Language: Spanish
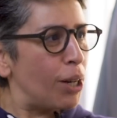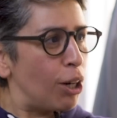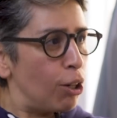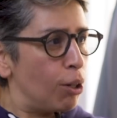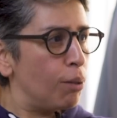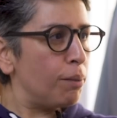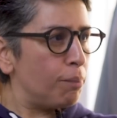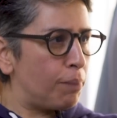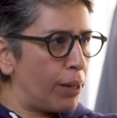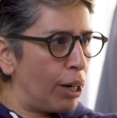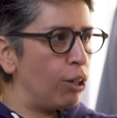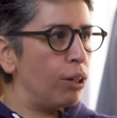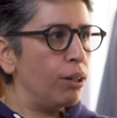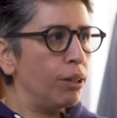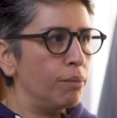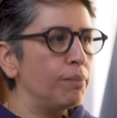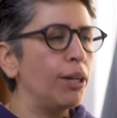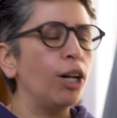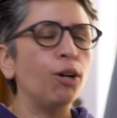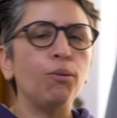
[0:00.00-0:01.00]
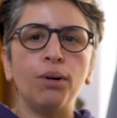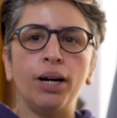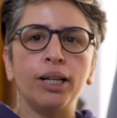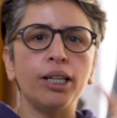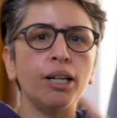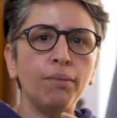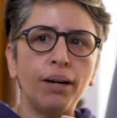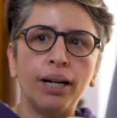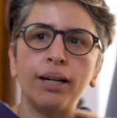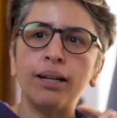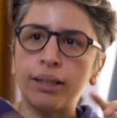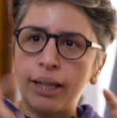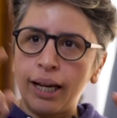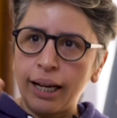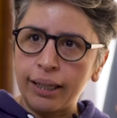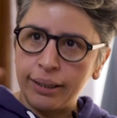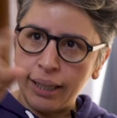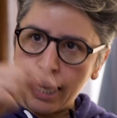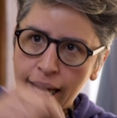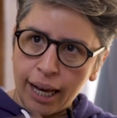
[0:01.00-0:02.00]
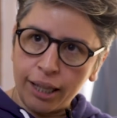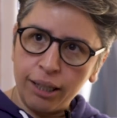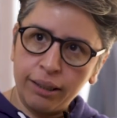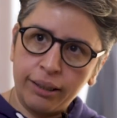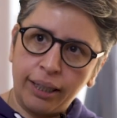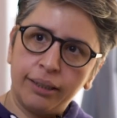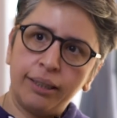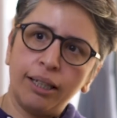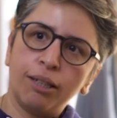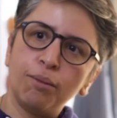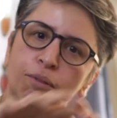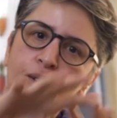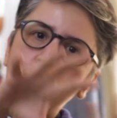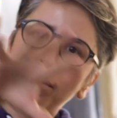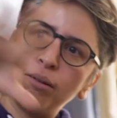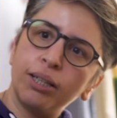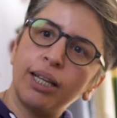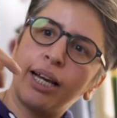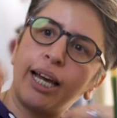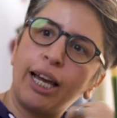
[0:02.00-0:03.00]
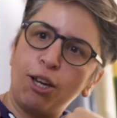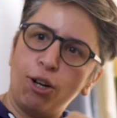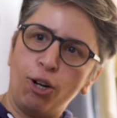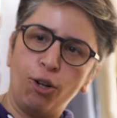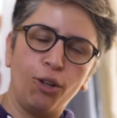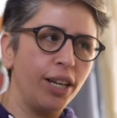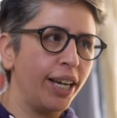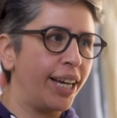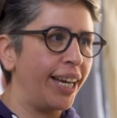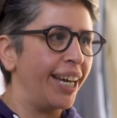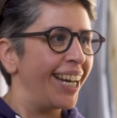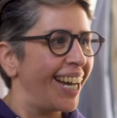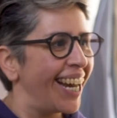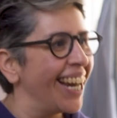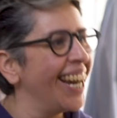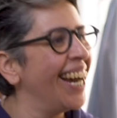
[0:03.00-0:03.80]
pero, pues pero me lo voy a llevar. Sí. Que sea testigo, por favor, de que yo lo dije.